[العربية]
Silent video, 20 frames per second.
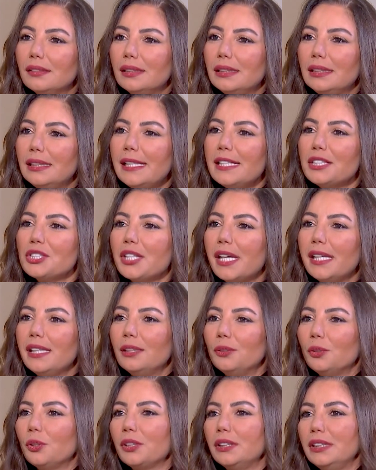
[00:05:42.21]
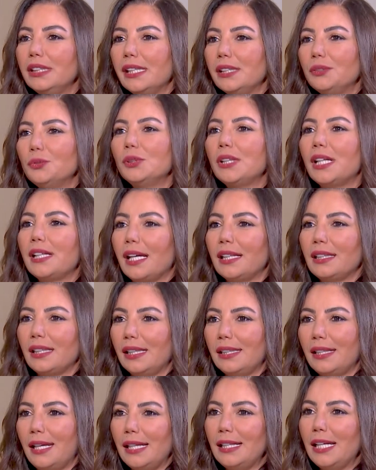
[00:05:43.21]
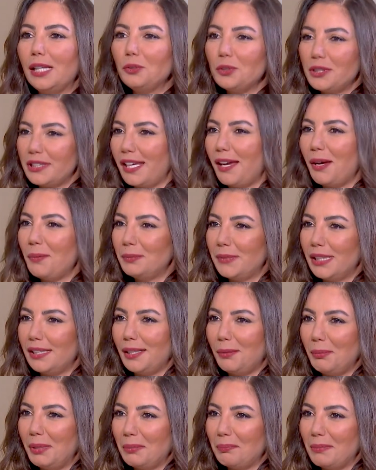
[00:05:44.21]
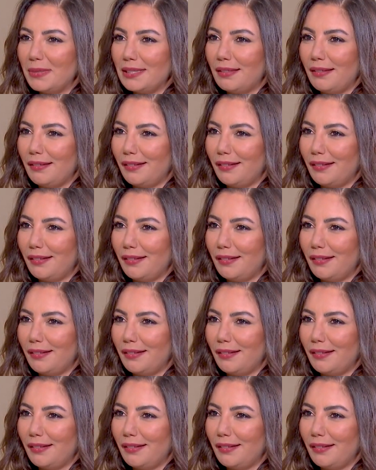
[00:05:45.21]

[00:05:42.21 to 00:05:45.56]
ليش هي الاغنيه دونا عن غيرها هل لانه سهام بتقربك مثلا